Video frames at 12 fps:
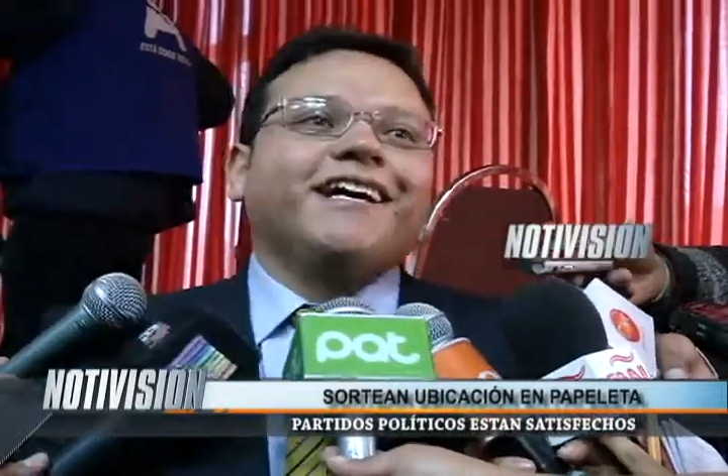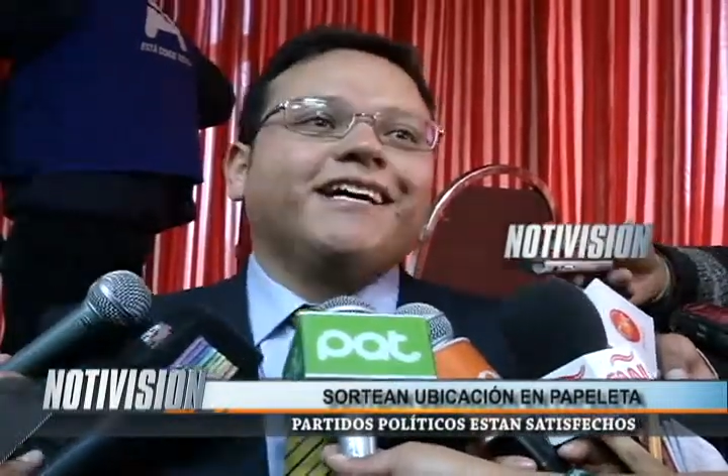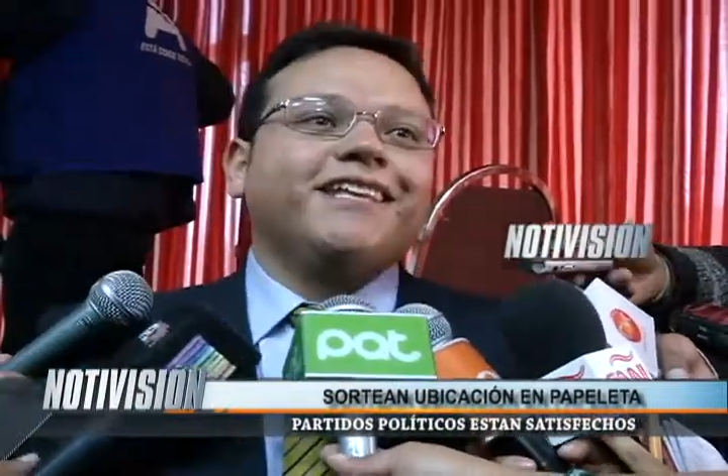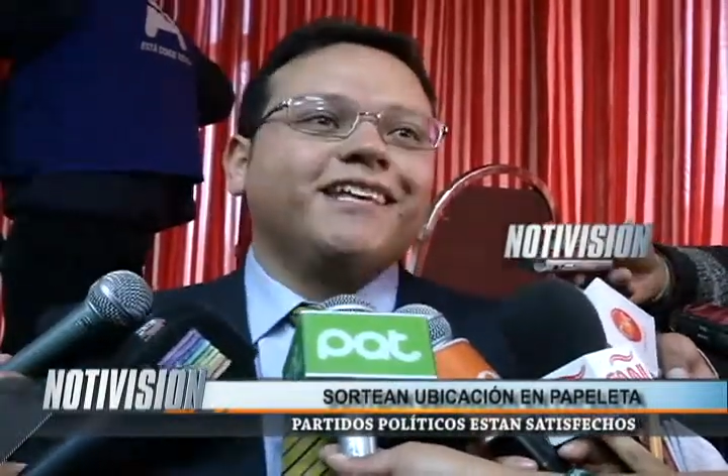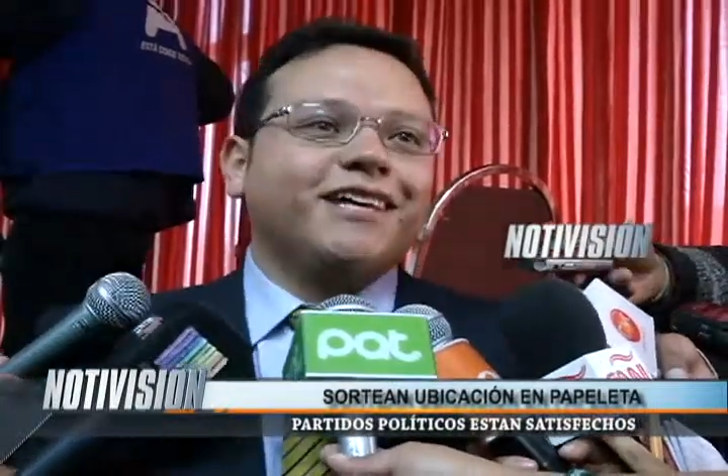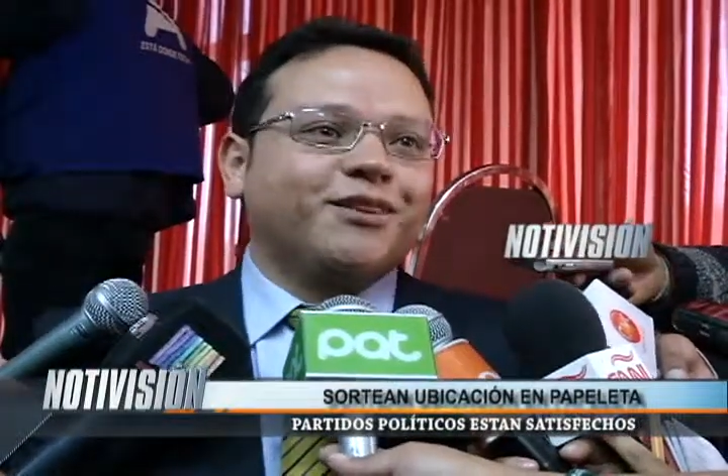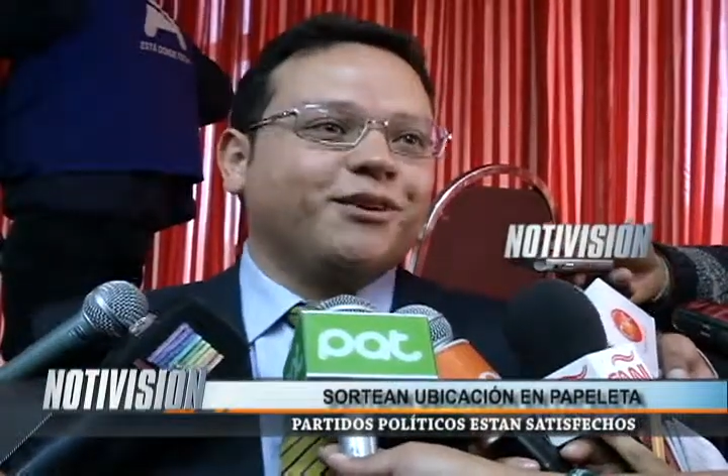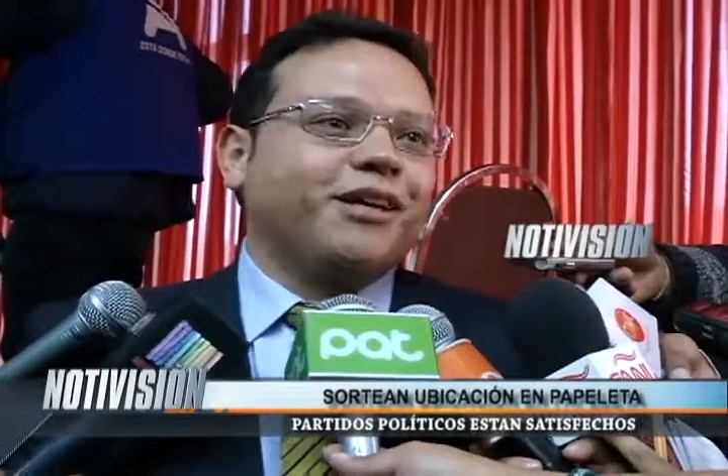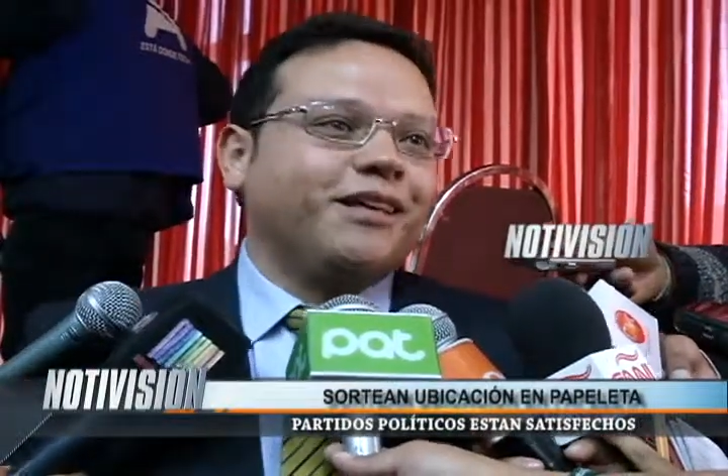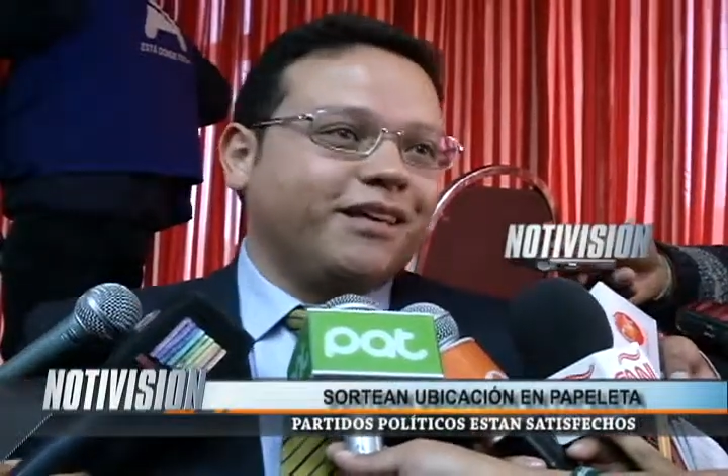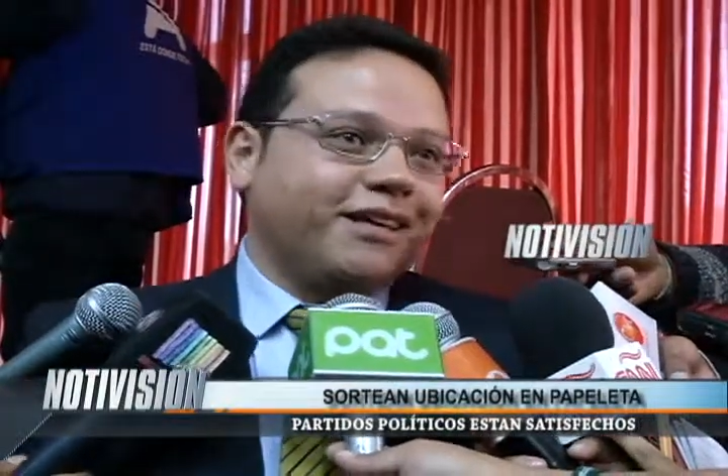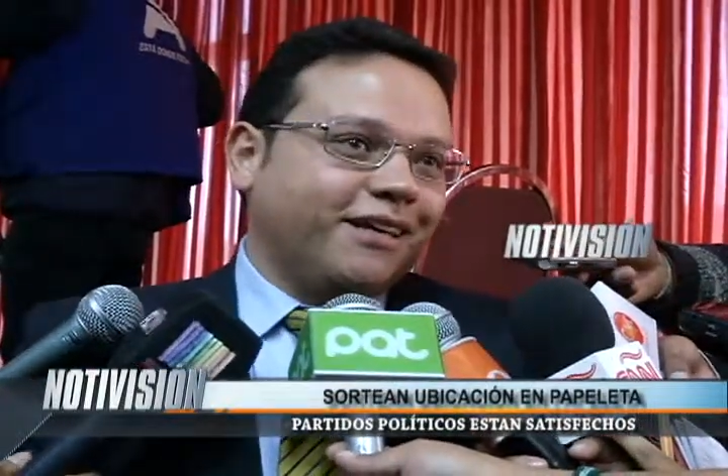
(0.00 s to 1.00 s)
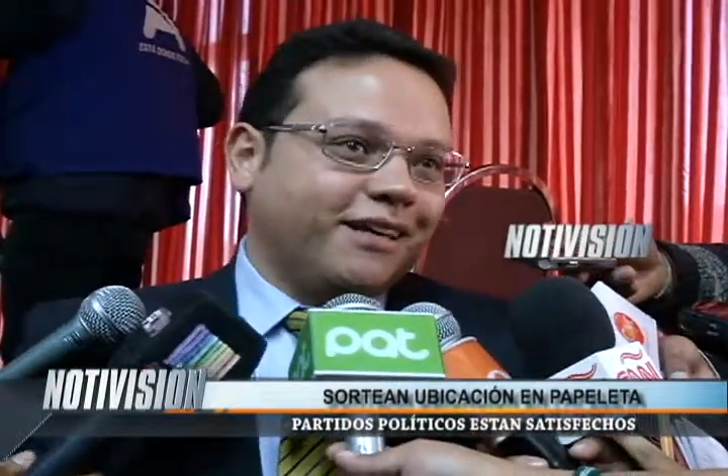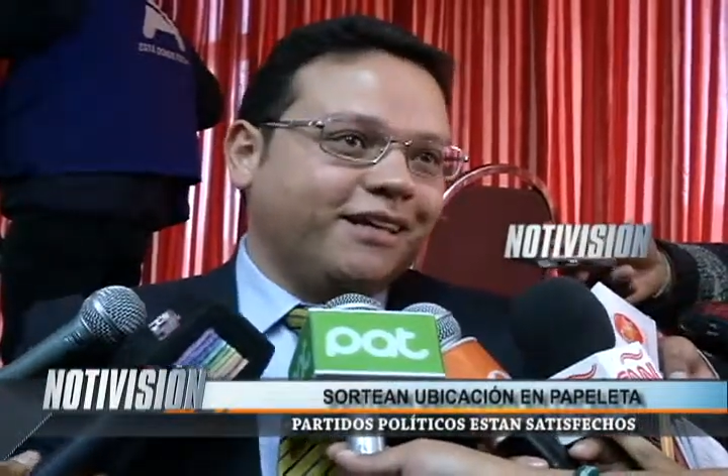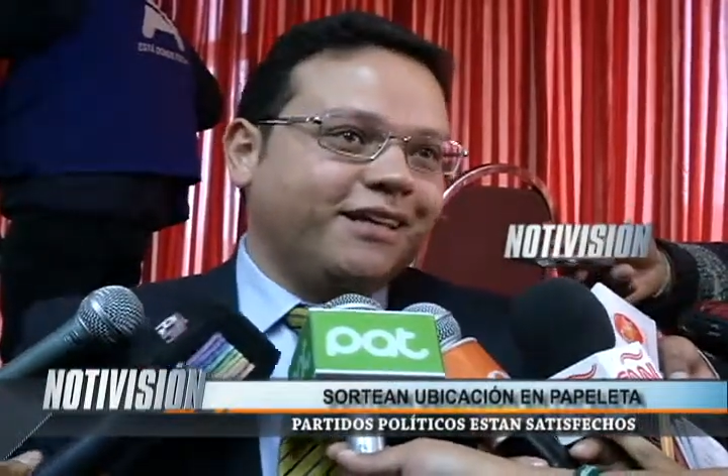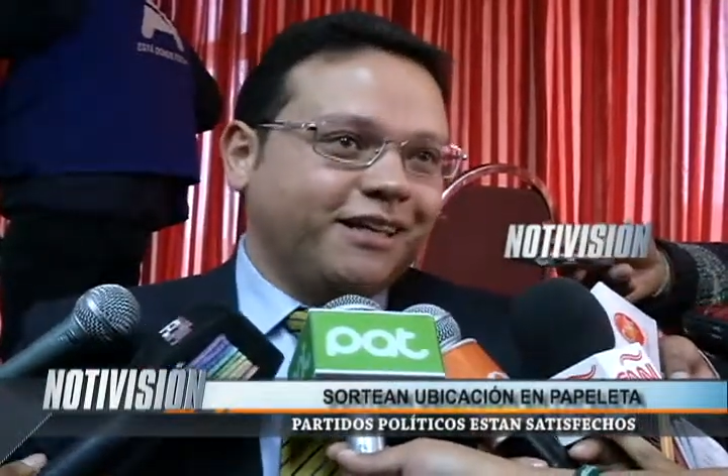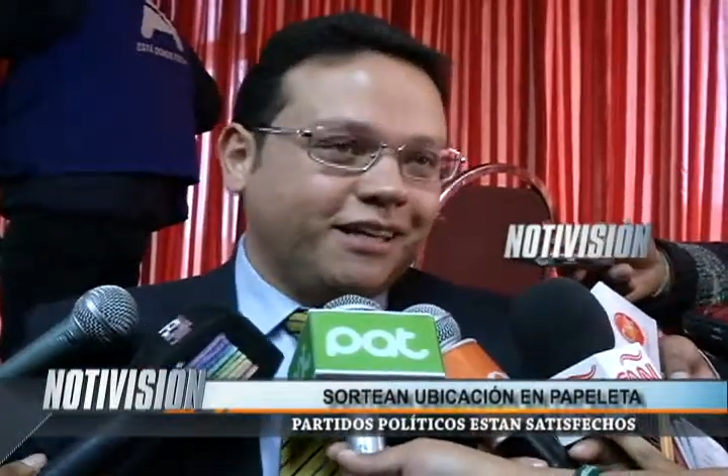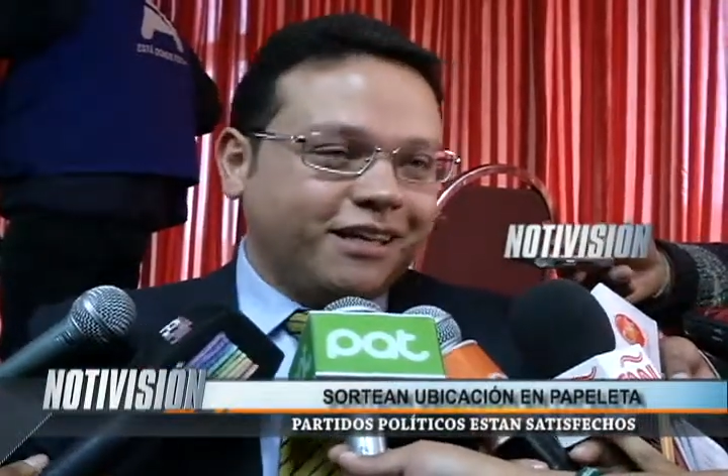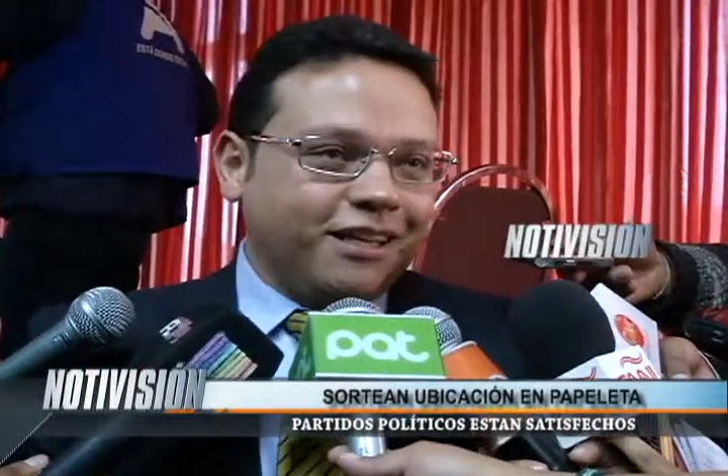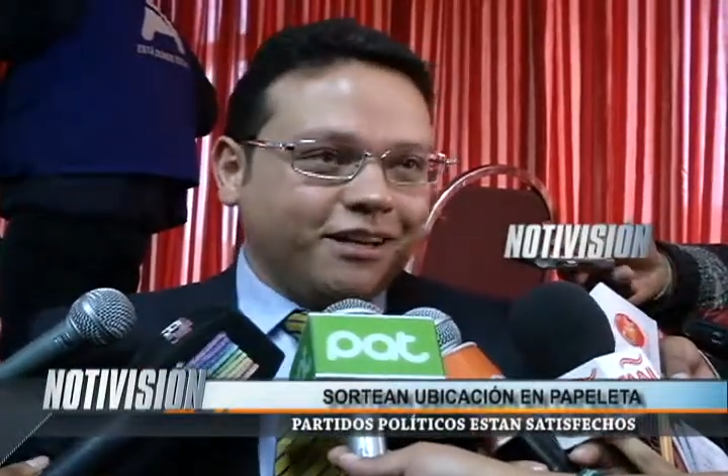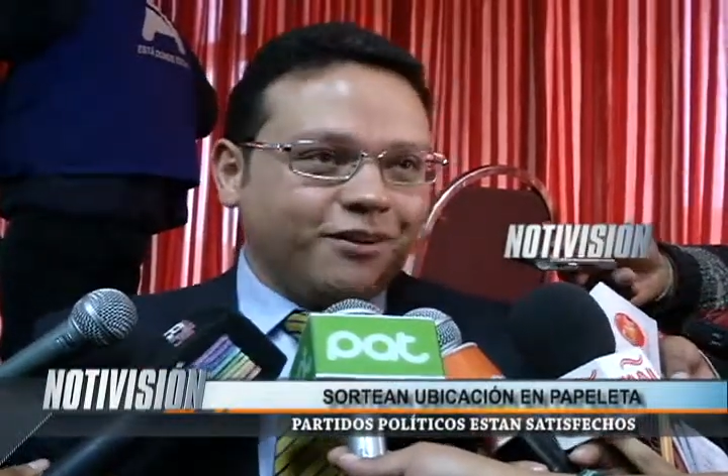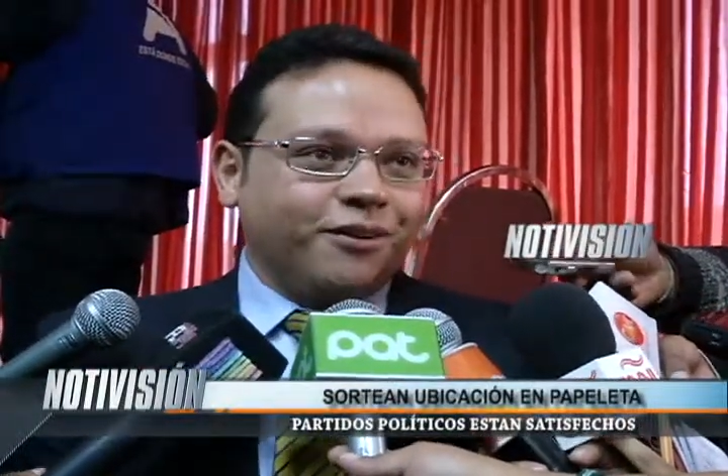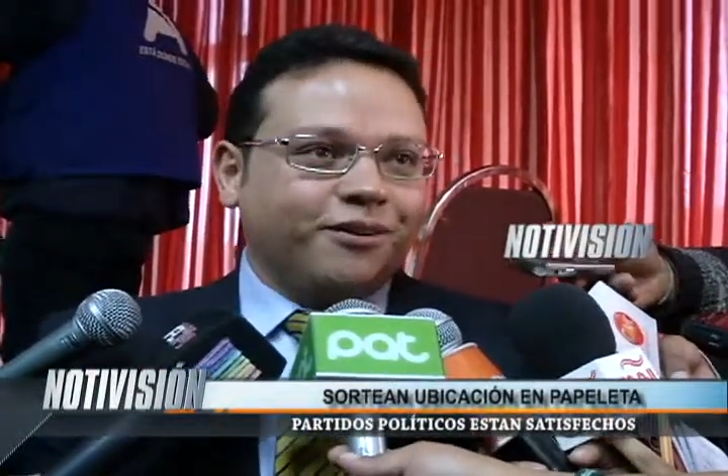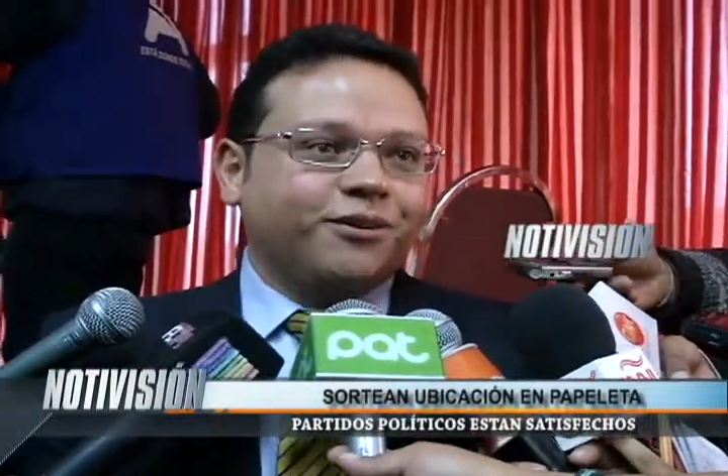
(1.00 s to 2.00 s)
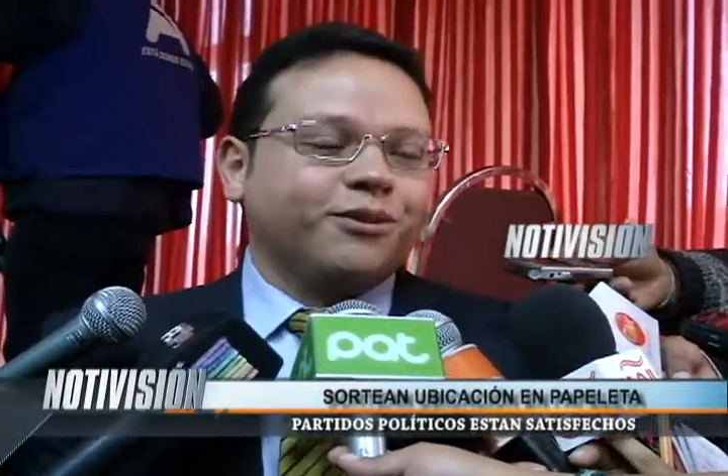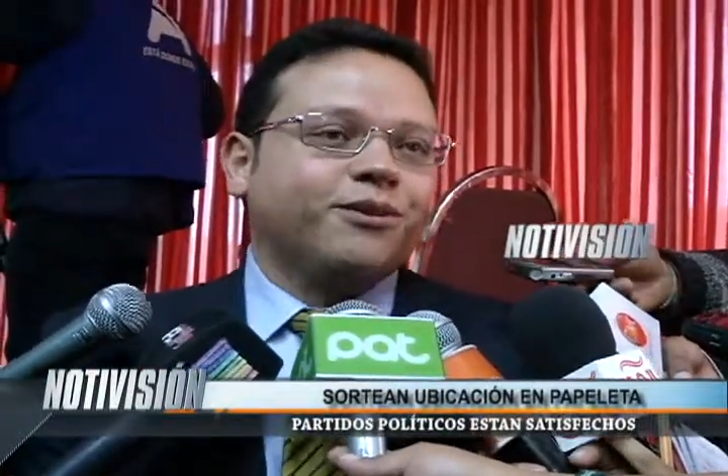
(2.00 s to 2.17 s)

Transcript: La candidatura del ingeniero